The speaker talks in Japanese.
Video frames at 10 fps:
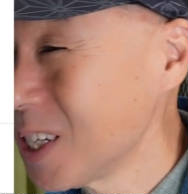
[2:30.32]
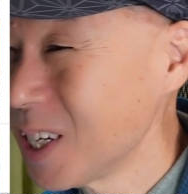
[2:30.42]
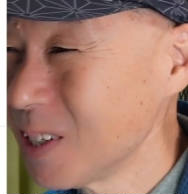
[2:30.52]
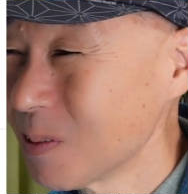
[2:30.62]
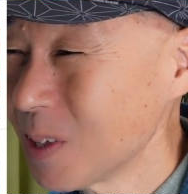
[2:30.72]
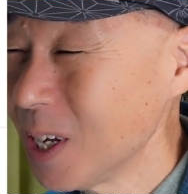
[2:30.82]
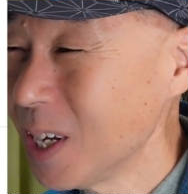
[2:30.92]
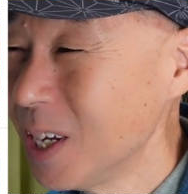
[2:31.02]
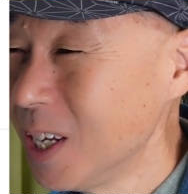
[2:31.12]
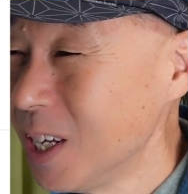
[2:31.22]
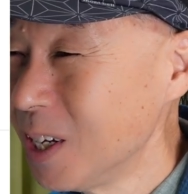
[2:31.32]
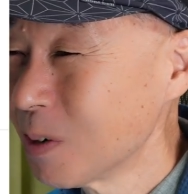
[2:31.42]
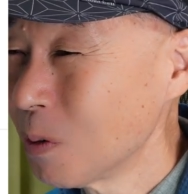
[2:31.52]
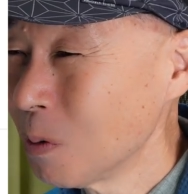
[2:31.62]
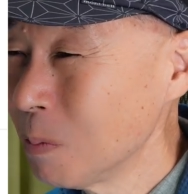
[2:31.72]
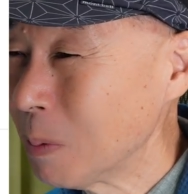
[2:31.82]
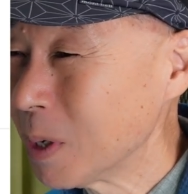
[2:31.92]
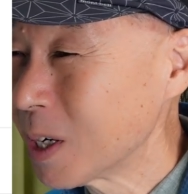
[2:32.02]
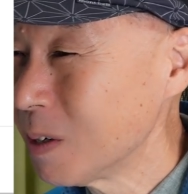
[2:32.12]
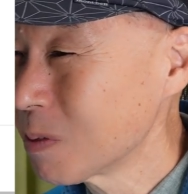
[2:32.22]
ないので、このま
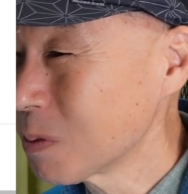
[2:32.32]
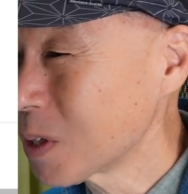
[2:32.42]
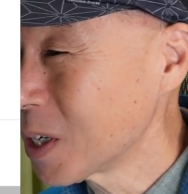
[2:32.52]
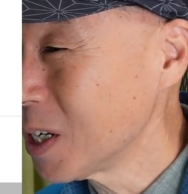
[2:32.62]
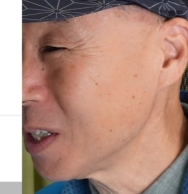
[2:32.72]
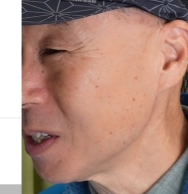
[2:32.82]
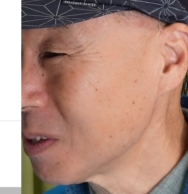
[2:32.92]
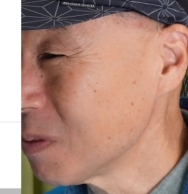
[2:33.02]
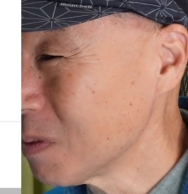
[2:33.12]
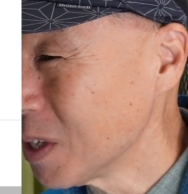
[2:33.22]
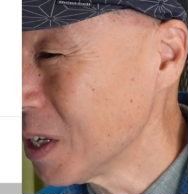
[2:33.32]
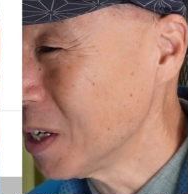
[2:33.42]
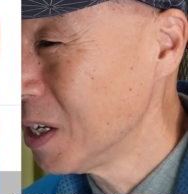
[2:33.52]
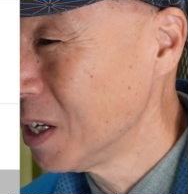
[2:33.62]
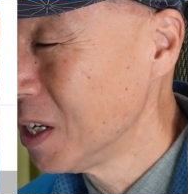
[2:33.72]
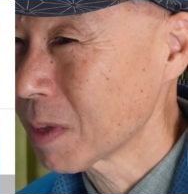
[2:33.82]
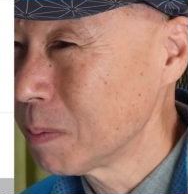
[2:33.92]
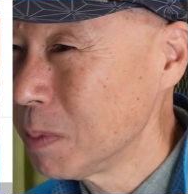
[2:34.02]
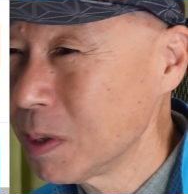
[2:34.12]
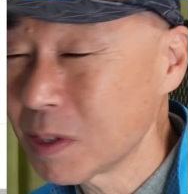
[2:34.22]
ま買うと高いですよね。
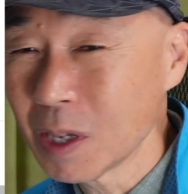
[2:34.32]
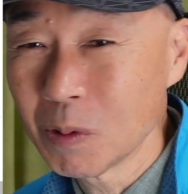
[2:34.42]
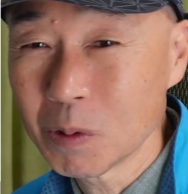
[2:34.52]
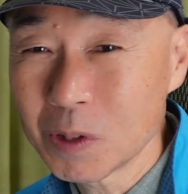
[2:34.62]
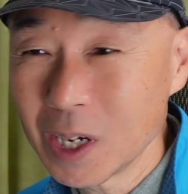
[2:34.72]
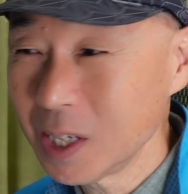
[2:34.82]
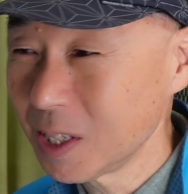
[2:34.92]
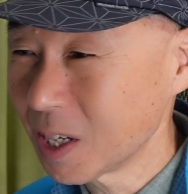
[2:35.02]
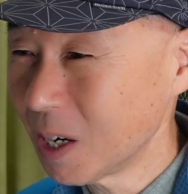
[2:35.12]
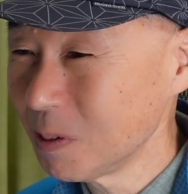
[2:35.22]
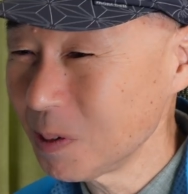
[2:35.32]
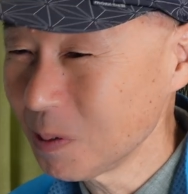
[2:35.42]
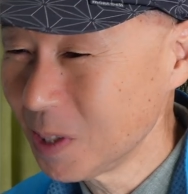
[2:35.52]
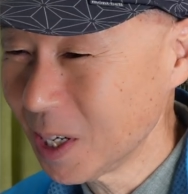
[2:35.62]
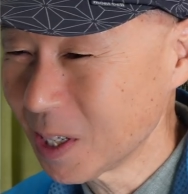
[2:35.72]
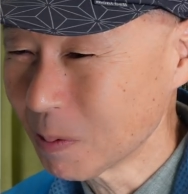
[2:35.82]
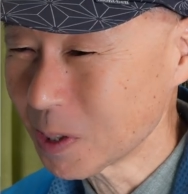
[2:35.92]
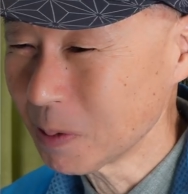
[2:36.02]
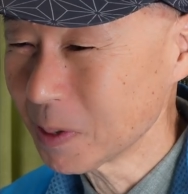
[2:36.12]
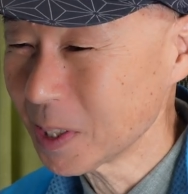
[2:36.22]
ビクセンオンラインで買う人いないかも
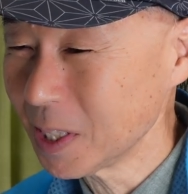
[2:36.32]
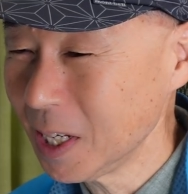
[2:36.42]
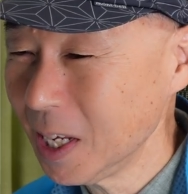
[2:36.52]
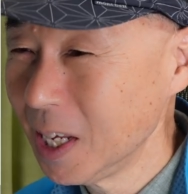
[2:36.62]
しれませんね。